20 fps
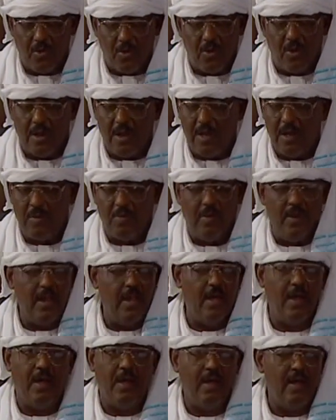اخرى
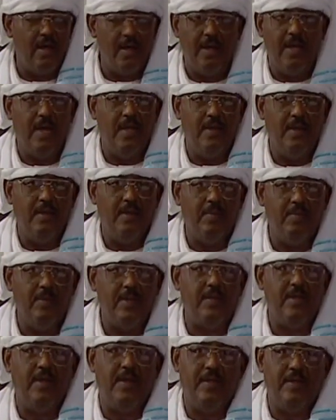ولا يعني
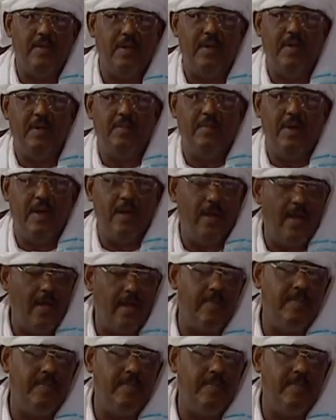منطقه بحر العرب.